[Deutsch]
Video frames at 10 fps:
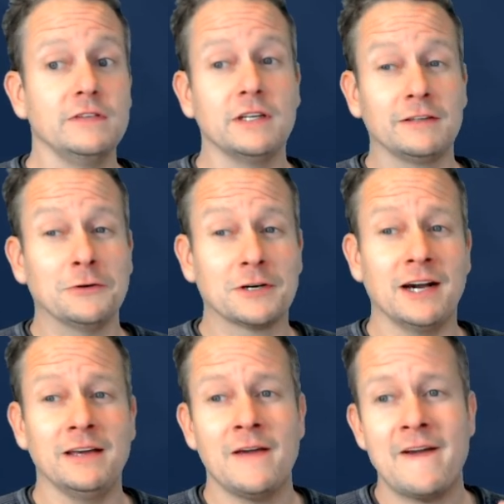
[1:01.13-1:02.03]
in der
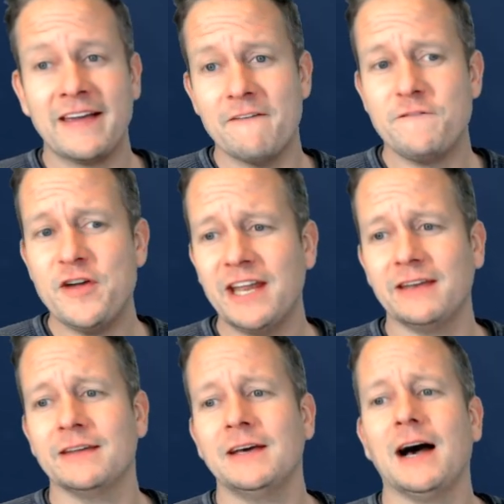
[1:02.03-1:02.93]
Türkei
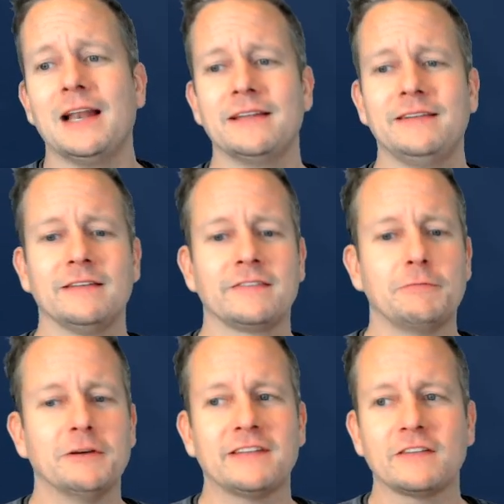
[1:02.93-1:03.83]
gewinnen. Allerdings
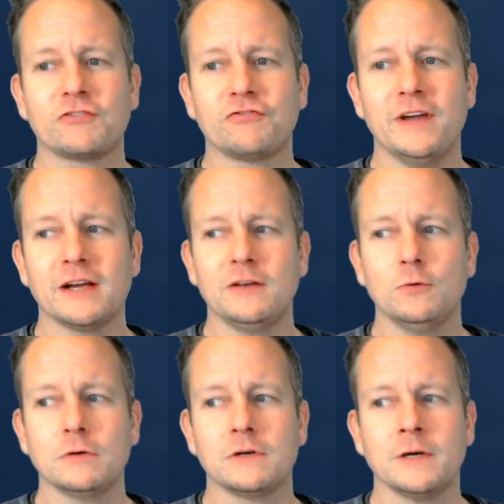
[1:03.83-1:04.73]
wird das schwer
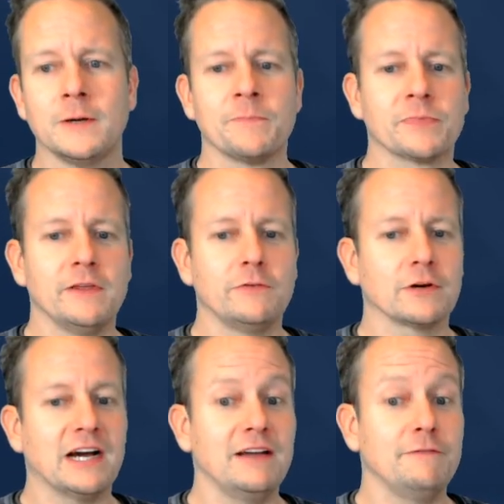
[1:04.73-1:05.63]
genug. Die
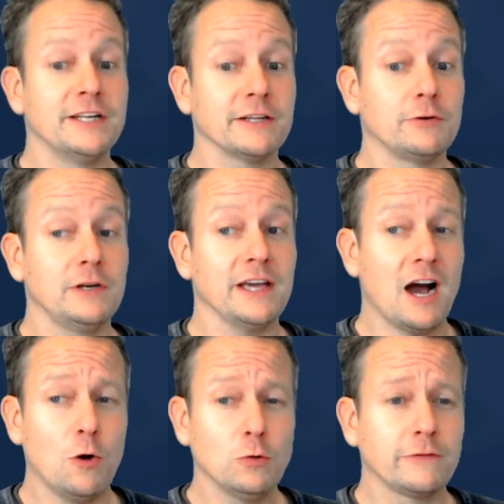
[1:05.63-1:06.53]
Türkei will natürlich
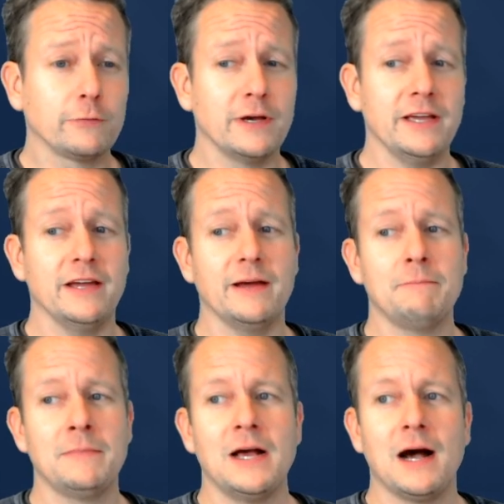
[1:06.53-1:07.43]
auch zur
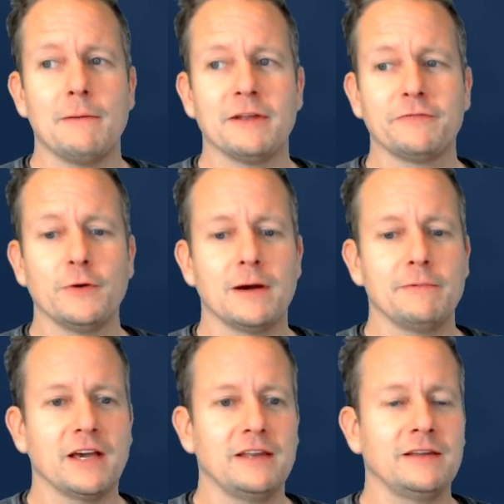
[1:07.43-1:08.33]
EM, aber dafür habe
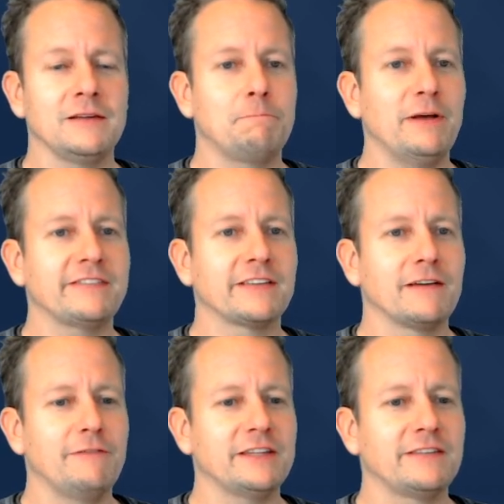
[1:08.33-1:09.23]
ich eine
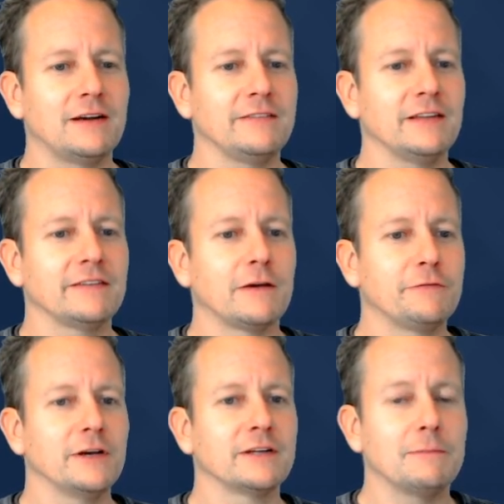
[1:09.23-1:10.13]
bessere Wette als jetzt auf
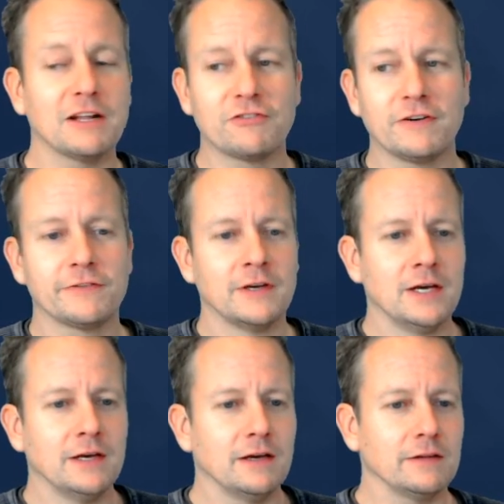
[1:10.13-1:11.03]
irgendeine Mannschaft
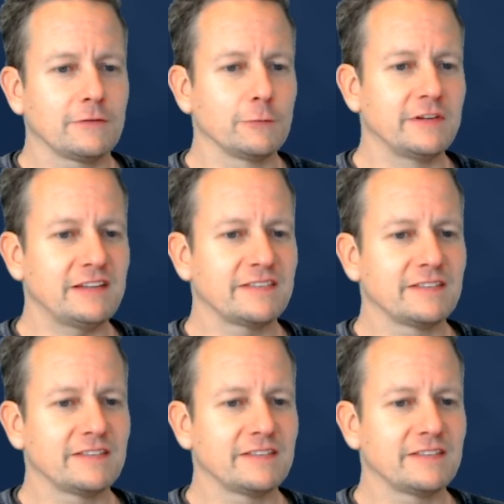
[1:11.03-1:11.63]
zu setzen